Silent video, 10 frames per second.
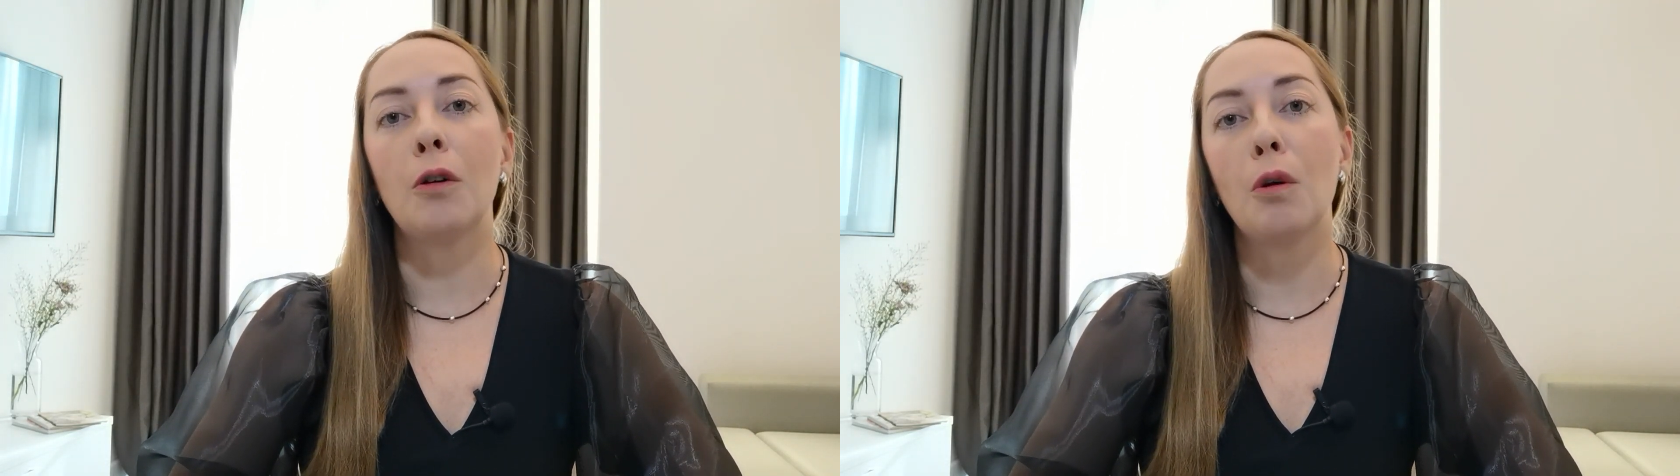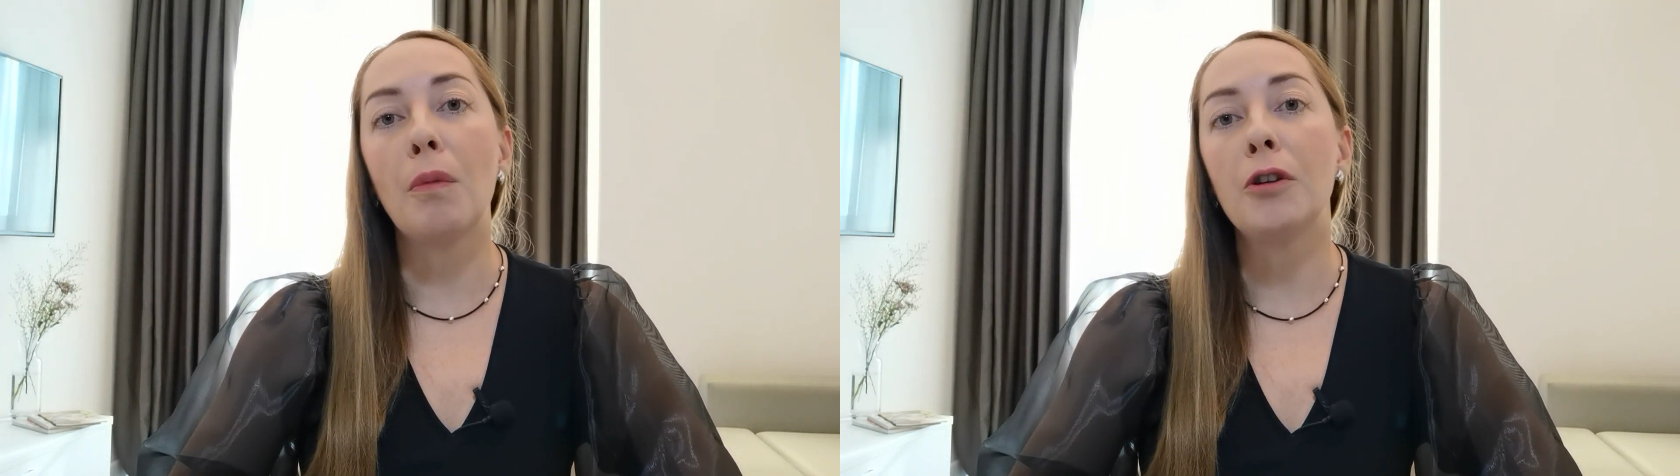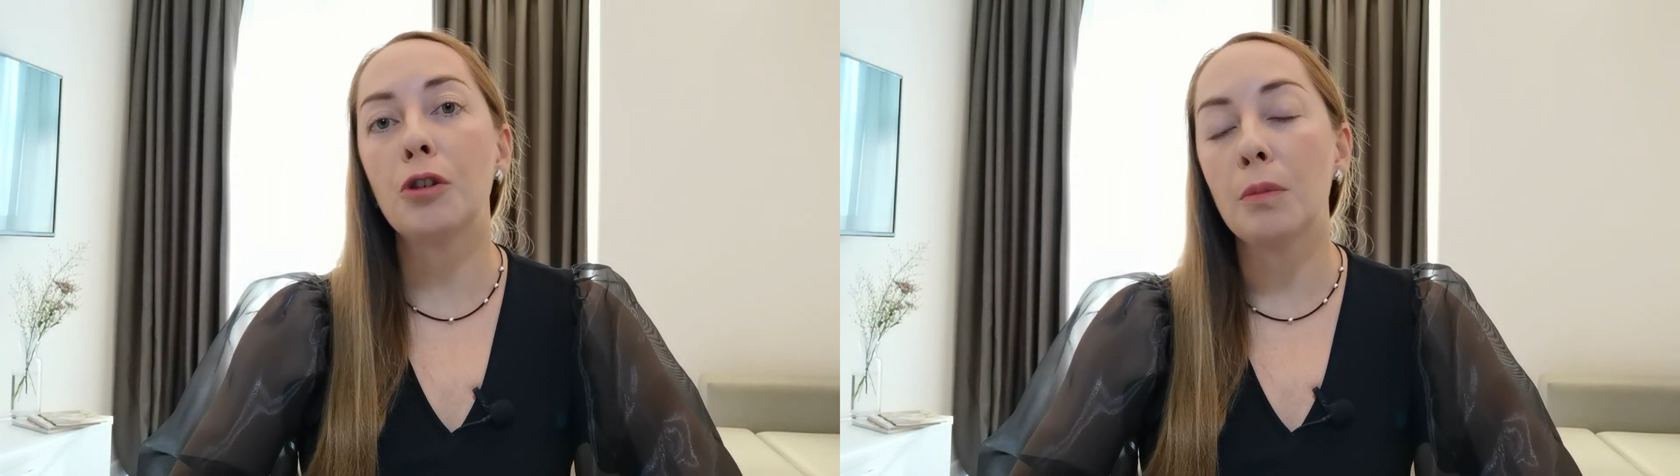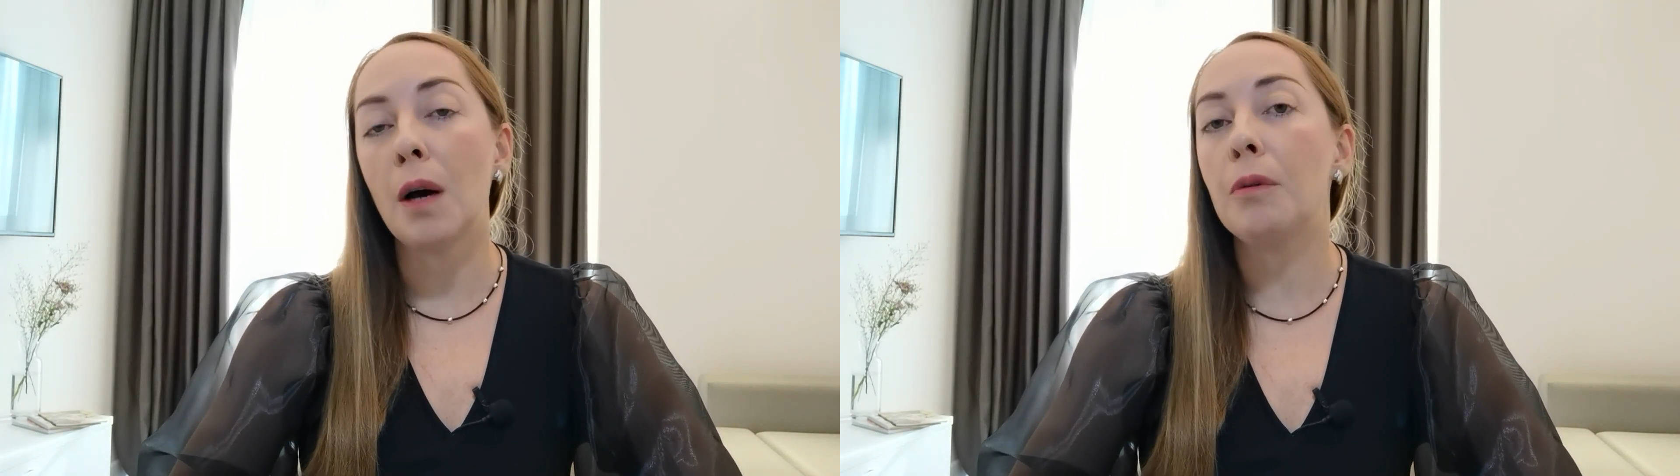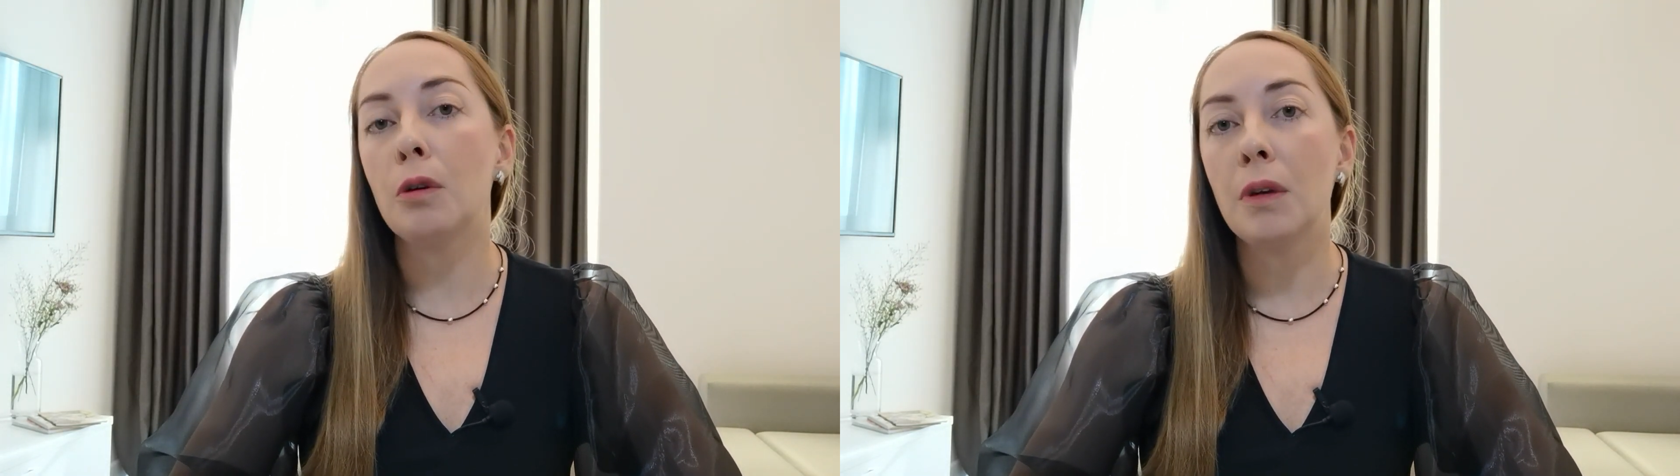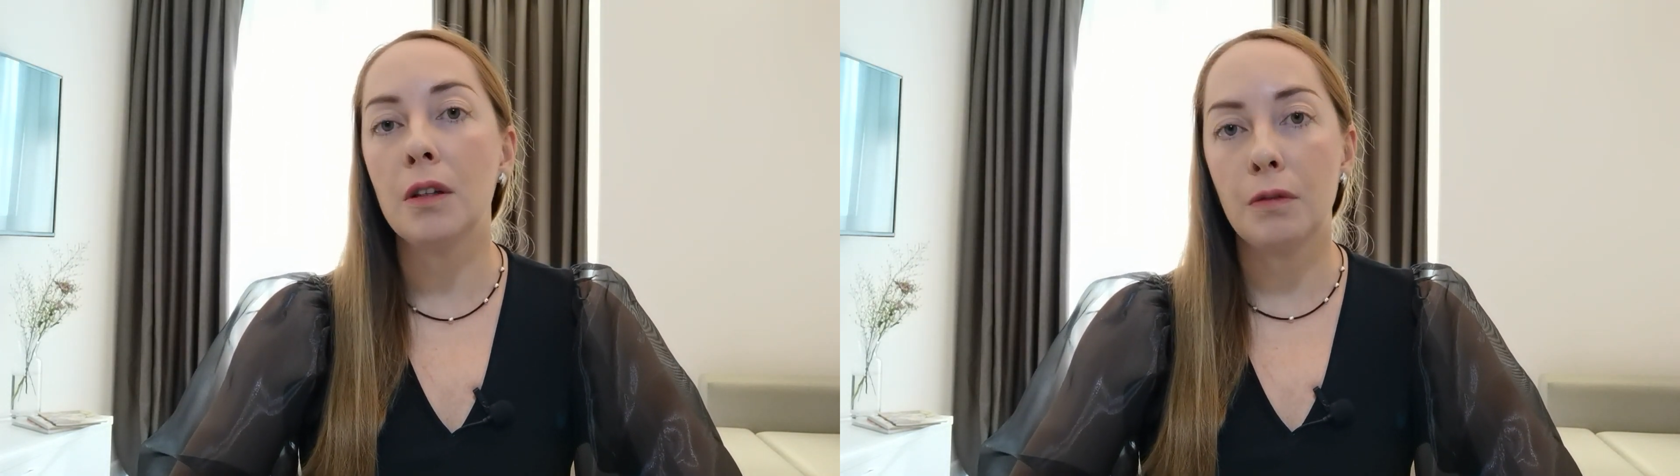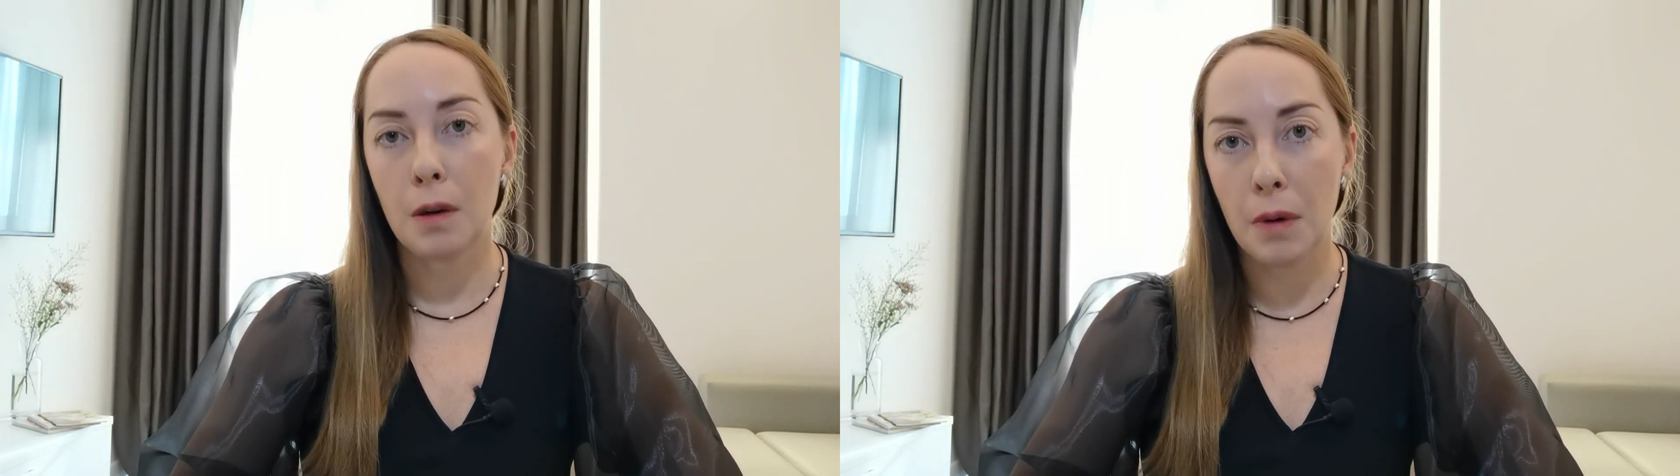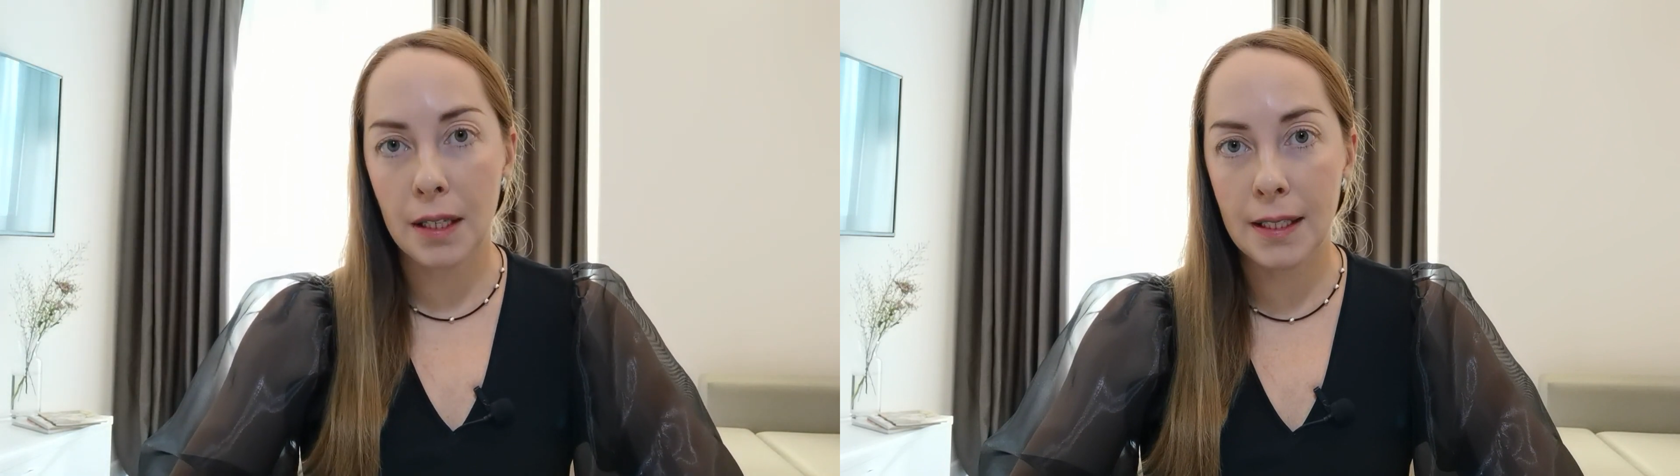таком большом объеме
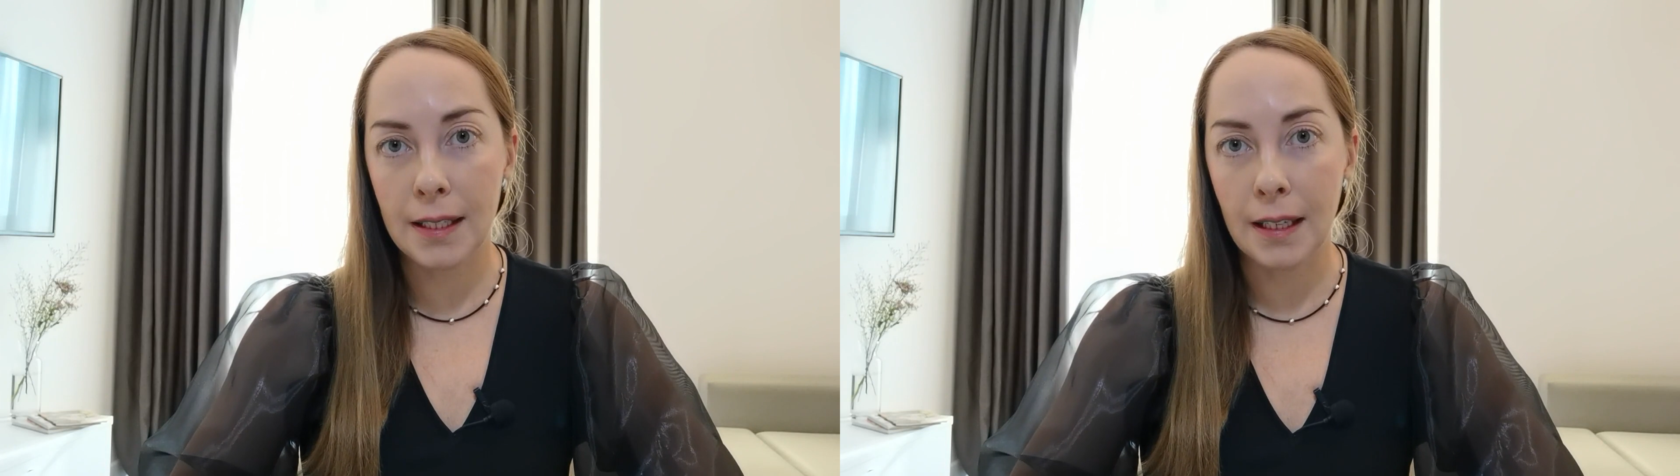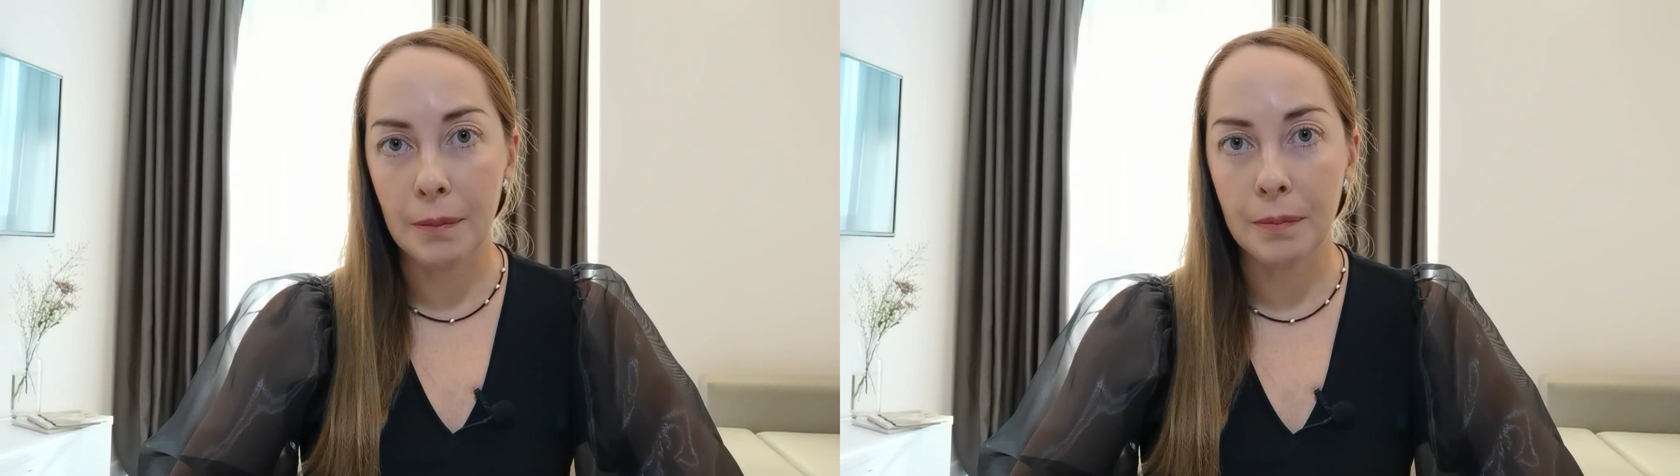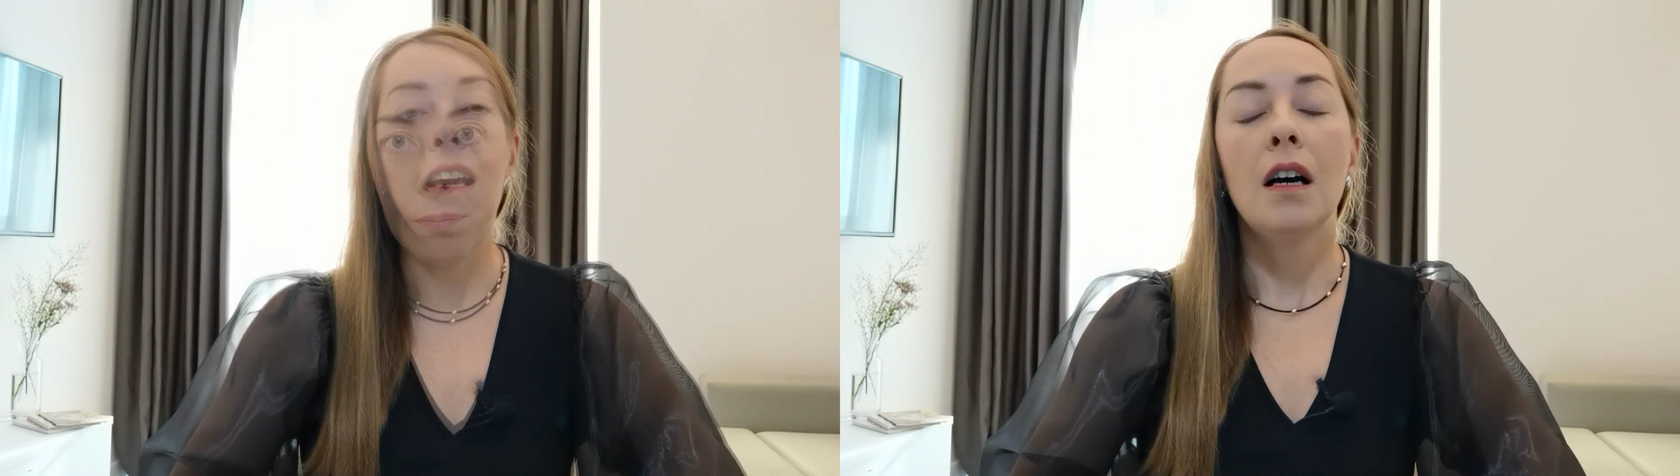информации